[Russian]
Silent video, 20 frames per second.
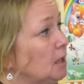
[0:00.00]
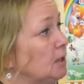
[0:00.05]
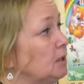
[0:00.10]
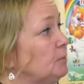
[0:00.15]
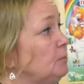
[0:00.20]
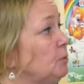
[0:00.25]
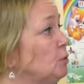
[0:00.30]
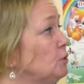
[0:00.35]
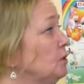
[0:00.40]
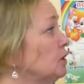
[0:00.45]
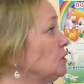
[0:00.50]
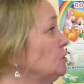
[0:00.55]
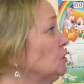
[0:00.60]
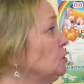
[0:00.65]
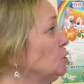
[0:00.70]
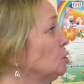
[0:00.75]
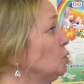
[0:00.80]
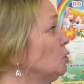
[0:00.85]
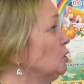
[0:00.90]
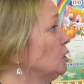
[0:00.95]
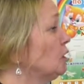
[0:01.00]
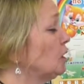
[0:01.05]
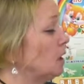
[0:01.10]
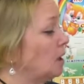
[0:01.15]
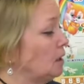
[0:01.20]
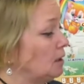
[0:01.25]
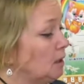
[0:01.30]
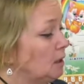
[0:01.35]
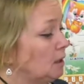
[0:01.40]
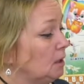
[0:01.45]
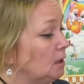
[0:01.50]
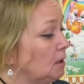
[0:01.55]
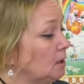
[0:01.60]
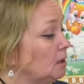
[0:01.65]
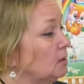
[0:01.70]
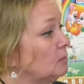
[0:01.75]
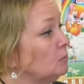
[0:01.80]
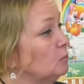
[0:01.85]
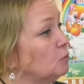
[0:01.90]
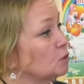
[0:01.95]
Ребенок не только
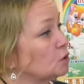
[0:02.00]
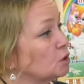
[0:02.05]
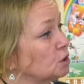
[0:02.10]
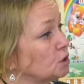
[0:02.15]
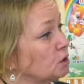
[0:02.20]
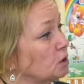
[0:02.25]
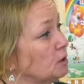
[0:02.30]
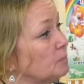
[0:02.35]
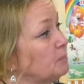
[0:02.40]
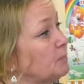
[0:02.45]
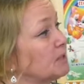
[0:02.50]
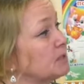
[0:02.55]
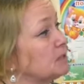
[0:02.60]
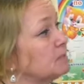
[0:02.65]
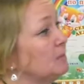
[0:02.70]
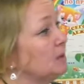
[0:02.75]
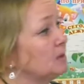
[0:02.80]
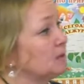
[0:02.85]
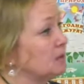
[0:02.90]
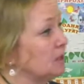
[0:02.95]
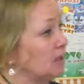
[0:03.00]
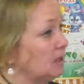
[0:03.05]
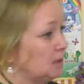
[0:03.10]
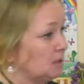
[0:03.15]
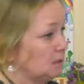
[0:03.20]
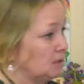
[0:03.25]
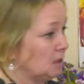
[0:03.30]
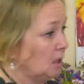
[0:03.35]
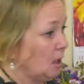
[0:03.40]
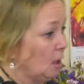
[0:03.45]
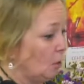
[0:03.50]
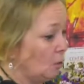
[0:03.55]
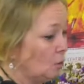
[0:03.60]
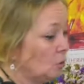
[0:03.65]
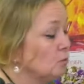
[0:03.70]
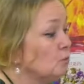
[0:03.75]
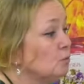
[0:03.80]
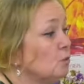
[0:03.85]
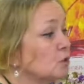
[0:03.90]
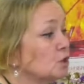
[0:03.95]
э, может посмотреть,
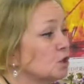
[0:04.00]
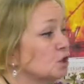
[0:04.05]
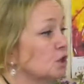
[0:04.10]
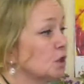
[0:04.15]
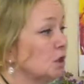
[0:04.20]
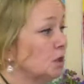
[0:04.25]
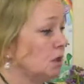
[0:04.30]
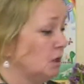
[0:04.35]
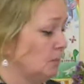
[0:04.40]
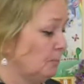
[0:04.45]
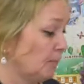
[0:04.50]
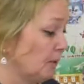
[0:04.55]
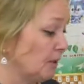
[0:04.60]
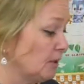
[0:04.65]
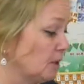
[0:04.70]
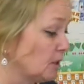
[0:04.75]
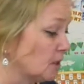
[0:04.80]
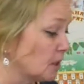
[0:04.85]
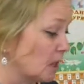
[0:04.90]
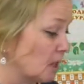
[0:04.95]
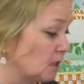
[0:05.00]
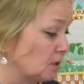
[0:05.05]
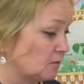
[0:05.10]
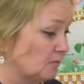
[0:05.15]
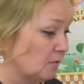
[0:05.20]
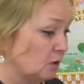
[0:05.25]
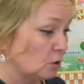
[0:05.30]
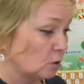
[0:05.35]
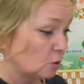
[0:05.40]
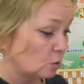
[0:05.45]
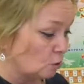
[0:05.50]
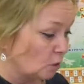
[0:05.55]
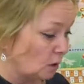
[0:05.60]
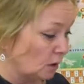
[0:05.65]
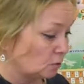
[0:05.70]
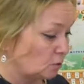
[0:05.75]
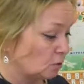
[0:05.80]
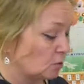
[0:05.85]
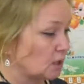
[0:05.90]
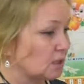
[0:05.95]
он может и поиграть в игру,
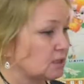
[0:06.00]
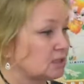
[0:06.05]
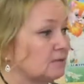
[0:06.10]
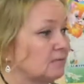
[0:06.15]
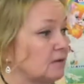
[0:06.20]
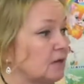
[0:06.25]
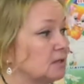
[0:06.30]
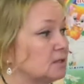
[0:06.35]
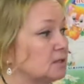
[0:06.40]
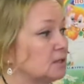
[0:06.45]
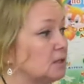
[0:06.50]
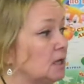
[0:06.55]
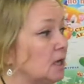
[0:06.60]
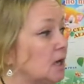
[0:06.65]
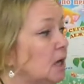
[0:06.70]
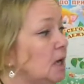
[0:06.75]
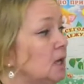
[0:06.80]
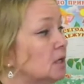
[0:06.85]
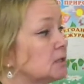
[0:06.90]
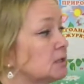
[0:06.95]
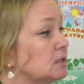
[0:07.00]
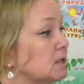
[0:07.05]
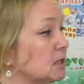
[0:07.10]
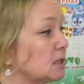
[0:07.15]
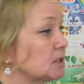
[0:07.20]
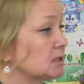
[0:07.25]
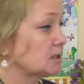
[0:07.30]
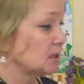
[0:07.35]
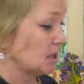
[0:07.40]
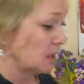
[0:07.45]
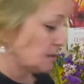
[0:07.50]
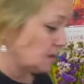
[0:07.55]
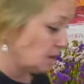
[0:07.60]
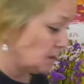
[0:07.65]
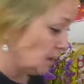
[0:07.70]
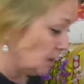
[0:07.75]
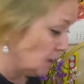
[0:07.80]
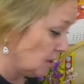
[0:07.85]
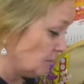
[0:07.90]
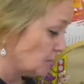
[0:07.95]
которая связана с, с
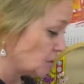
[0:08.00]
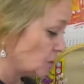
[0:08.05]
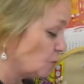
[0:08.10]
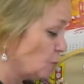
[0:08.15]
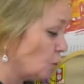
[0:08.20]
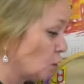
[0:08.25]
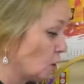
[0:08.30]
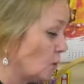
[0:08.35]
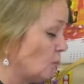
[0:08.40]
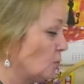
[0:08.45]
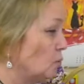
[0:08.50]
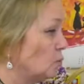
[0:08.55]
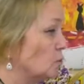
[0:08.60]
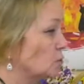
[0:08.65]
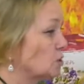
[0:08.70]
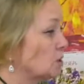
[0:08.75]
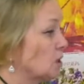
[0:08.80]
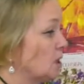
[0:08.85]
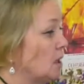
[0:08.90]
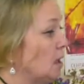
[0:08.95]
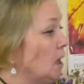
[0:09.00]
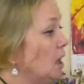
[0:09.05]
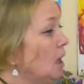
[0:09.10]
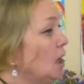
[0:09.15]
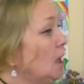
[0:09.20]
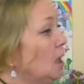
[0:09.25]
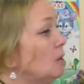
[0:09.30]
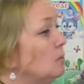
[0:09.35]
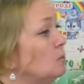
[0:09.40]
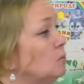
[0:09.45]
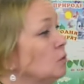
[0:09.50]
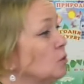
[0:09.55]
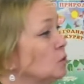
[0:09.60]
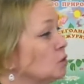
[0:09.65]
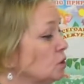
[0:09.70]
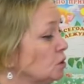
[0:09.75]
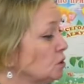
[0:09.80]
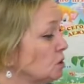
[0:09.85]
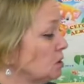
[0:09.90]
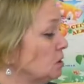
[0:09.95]
раздельным сбором мусора,
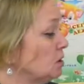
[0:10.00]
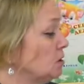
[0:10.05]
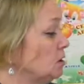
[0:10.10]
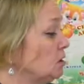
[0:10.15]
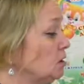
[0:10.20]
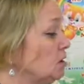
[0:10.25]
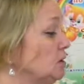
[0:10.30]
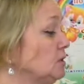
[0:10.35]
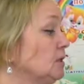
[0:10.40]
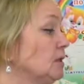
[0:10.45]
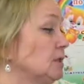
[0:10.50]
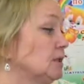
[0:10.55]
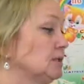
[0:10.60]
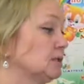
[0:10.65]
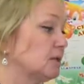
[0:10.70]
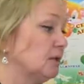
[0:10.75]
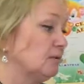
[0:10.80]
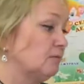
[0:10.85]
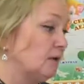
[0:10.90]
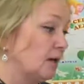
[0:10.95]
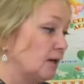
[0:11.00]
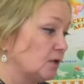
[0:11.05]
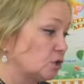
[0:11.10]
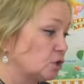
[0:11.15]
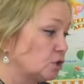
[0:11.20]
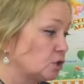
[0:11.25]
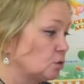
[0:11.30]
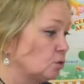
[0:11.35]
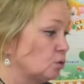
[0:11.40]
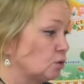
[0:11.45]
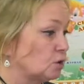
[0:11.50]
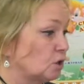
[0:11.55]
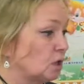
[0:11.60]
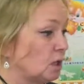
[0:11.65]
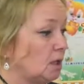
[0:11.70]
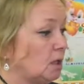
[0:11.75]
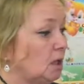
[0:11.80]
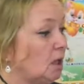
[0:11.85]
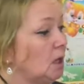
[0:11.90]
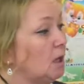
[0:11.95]
может и, э, и нарисовать
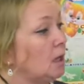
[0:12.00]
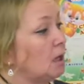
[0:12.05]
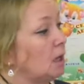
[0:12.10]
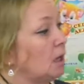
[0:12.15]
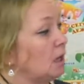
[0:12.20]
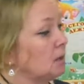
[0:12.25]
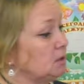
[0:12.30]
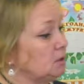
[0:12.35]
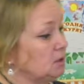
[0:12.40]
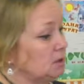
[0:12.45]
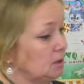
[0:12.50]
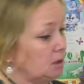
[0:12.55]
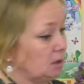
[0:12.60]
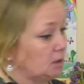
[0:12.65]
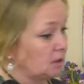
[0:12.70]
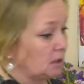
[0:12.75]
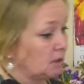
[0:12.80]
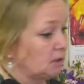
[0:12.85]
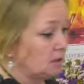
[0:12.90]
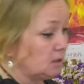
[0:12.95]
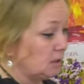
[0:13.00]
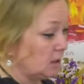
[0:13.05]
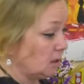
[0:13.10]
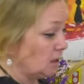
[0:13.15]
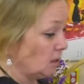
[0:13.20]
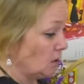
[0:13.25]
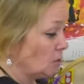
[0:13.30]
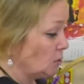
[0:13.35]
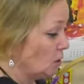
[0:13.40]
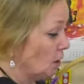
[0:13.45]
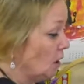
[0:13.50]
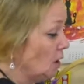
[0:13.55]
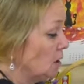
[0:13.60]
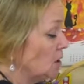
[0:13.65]
что-то, они это делают.